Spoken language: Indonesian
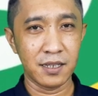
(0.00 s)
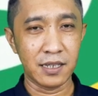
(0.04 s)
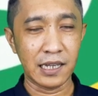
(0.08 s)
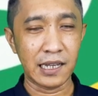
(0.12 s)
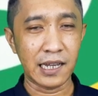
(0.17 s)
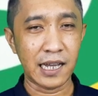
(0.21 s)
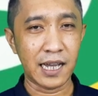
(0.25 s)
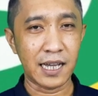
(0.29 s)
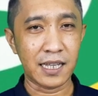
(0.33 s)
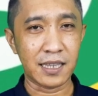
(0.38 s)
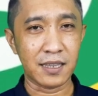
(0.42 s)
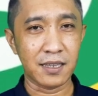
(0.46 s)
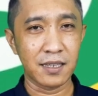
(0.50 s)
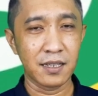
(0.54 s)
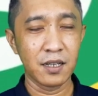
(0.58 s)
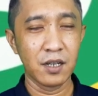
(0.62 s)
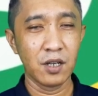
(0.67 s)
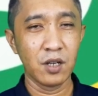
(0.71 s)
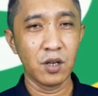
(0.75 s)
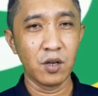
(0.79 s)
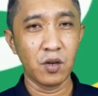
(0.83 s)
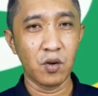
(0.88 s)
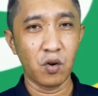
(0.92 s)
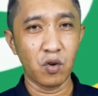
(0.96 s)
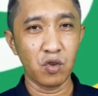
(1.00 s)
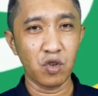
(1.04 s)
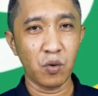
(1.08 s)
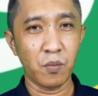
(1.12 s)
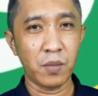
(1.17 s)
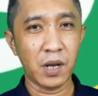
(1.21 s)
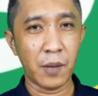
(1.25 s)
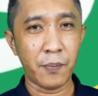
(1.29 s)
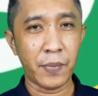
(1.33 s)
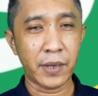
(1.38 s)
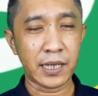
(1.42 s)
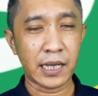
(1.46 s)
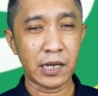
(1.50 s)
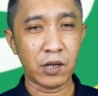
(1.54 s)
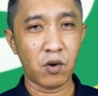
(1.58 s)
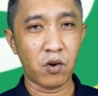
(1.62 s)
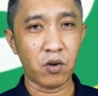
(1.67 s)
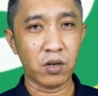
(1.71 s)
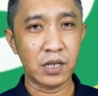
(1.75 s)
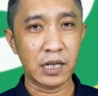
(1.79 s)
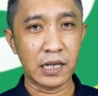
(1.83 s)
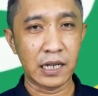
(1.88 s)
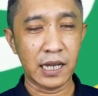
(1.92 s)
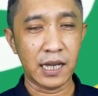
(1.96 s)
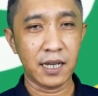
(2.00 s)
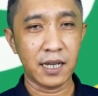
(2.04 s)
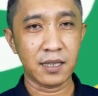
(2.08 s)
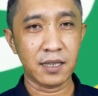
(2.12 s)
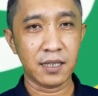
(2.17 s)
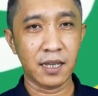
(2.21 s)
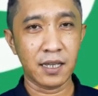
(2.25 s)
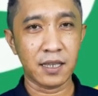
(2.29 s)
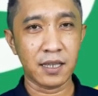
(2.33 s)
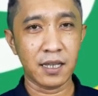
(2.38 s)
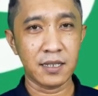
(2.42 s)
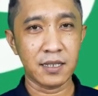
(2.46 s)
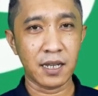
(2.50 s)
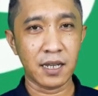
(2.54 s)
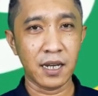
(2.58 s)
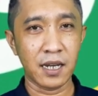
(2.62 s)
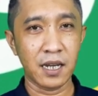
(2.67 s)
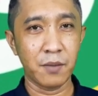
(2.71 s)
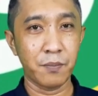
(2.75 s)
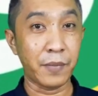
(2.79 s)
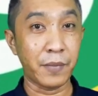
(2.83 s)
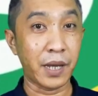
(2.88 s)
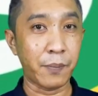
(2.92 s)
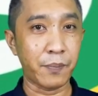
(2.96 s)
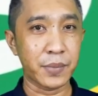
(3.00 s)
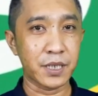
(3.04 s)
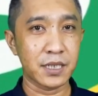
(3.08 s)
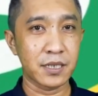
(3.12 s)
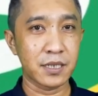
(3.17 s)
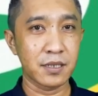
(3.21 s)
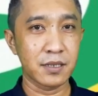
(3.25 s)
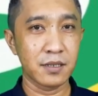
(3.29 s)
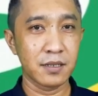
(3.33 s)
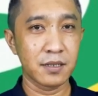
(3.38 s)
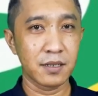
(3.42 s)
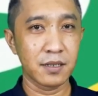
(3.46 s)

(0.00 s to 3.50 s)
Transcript: Ingat, untuk mendapatkan koordinat kita cari di Maps.